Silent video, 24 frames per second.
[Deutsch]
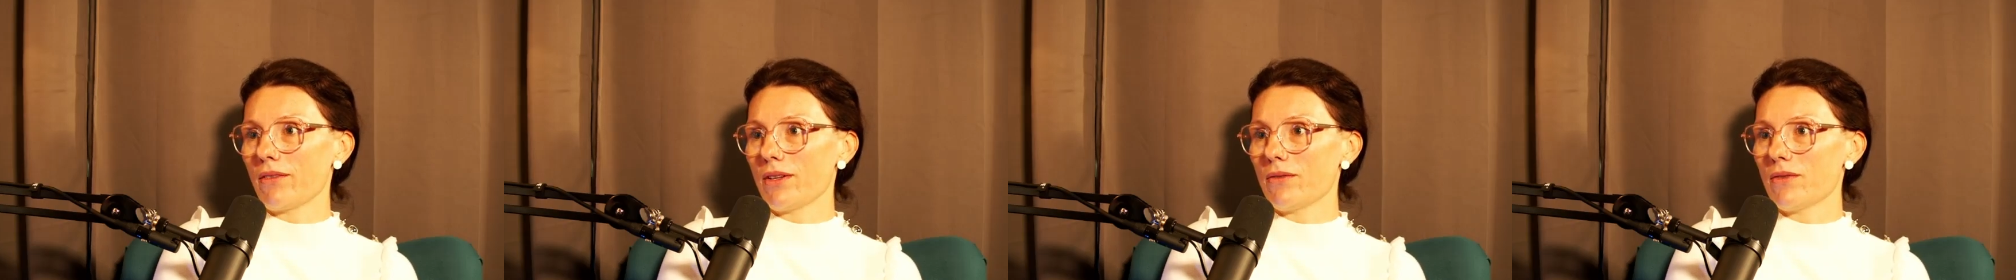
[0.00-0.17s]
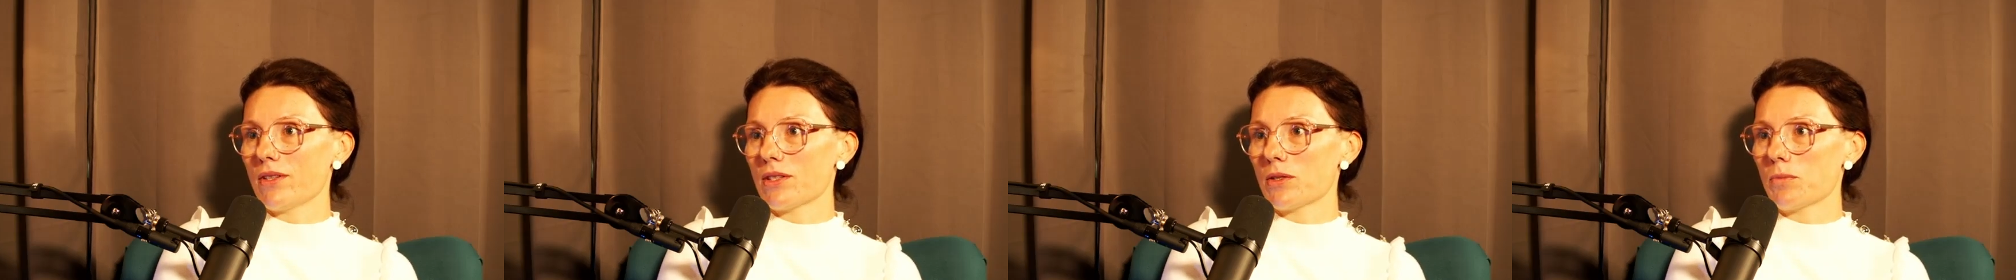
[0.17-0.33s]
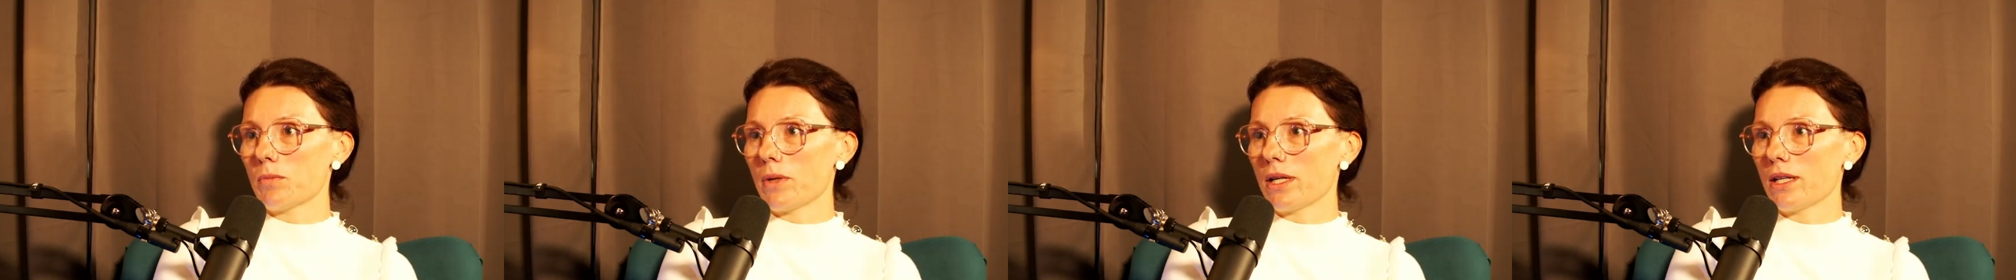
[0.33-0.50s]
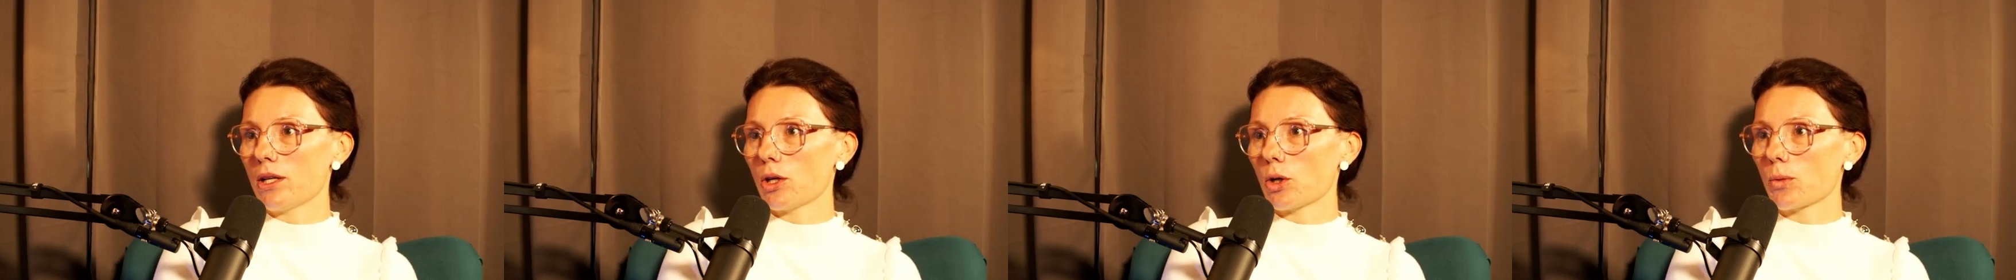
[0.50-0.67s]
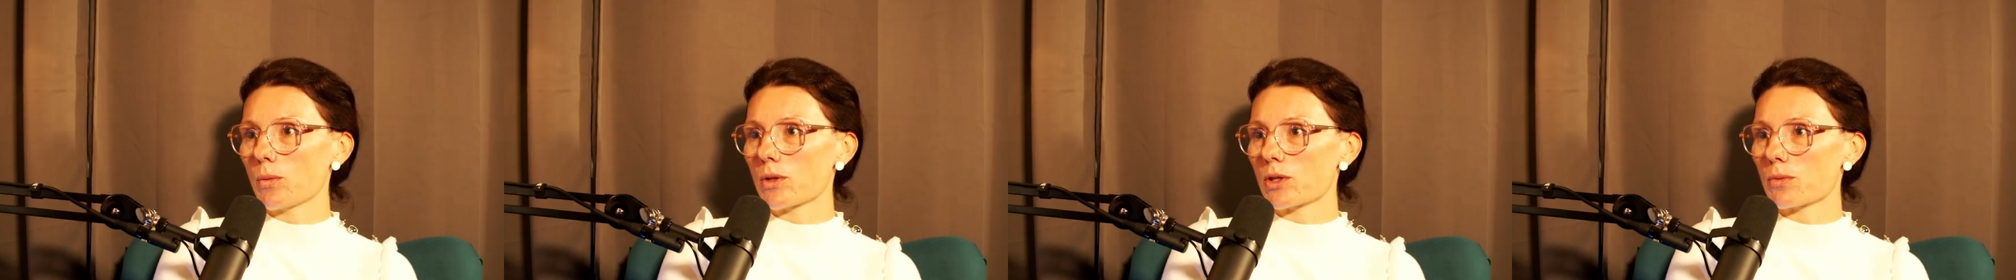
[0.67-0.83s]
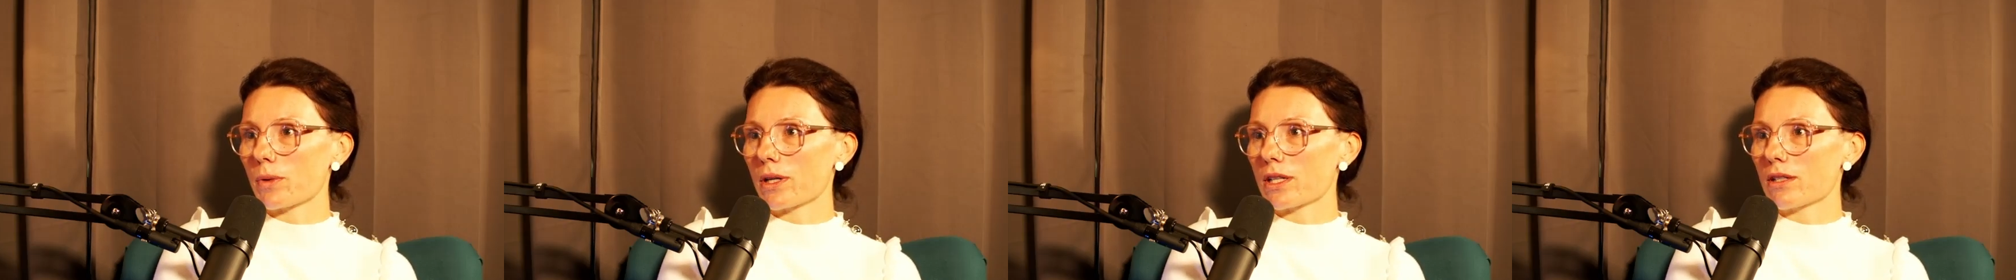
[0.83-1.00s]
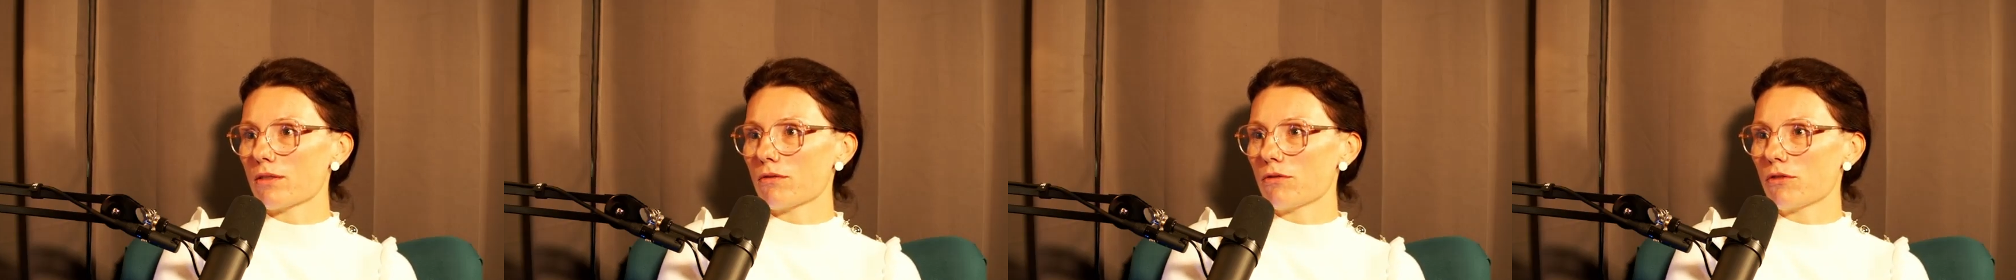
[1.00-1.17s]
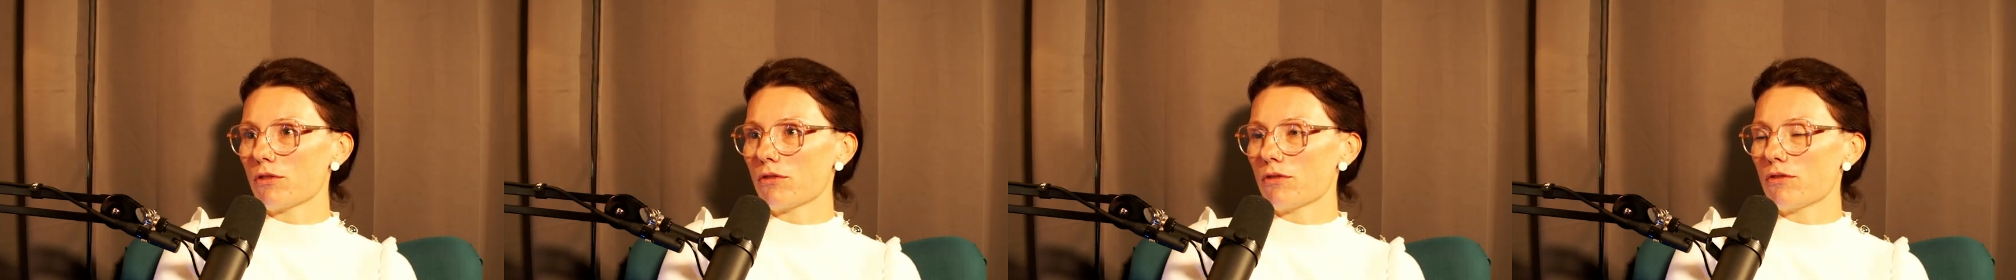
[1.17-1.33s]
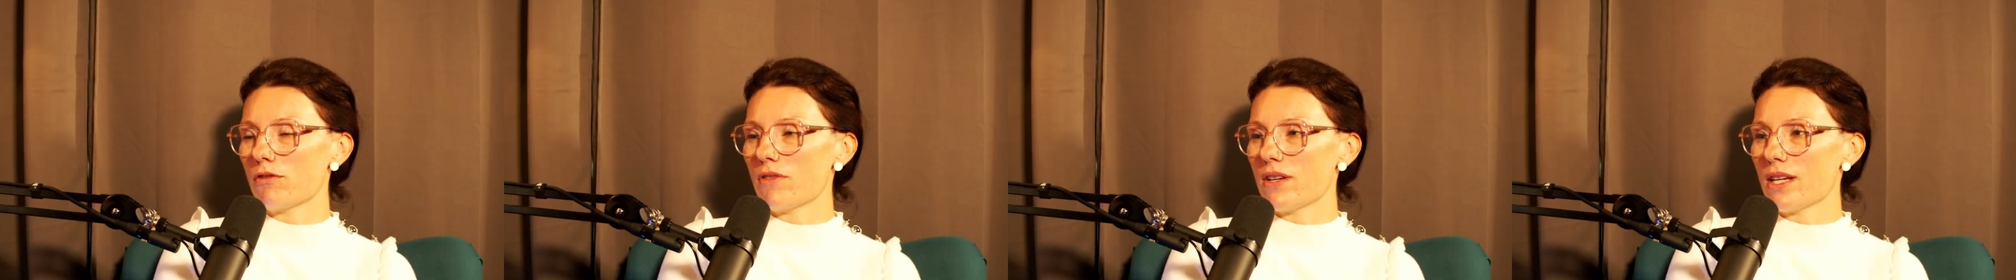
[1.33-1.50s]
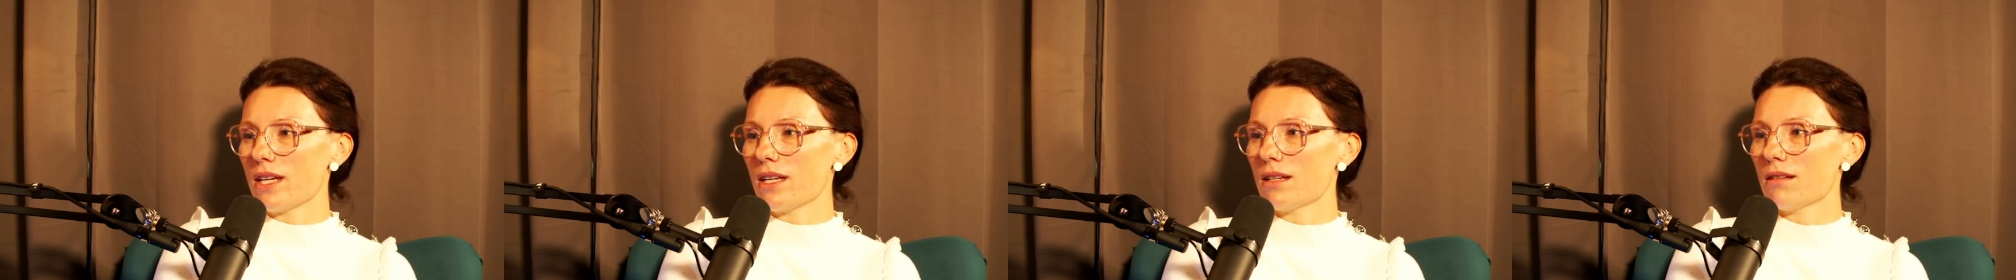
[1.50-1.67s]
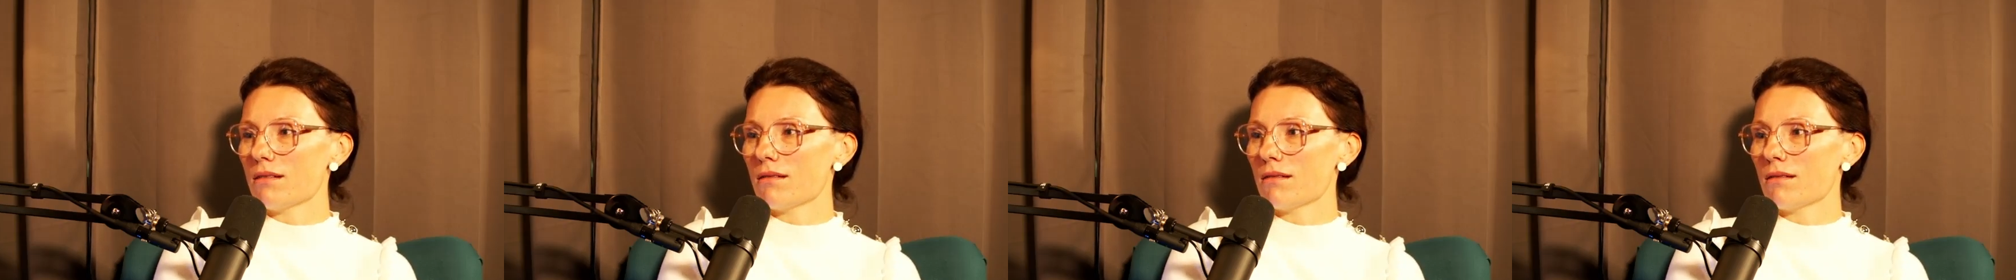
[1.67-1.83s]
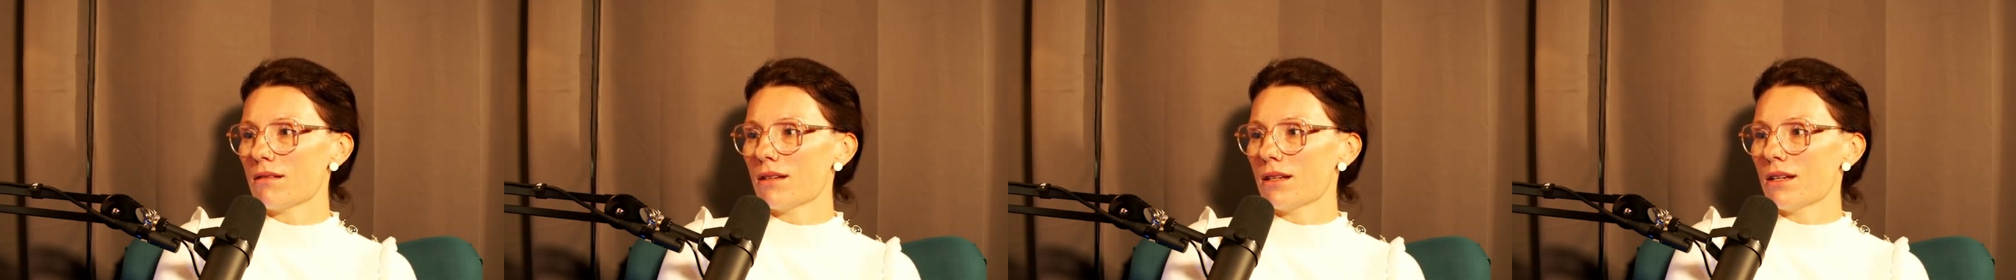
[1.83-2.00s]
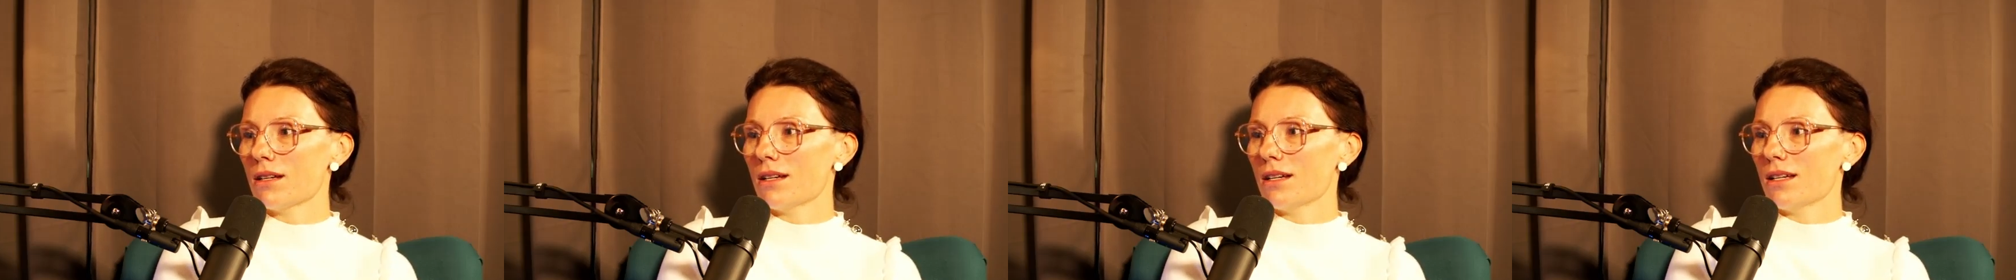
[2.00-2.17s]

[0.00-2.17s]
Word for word: wenn wir jetzt mal darüber sprechen, für wen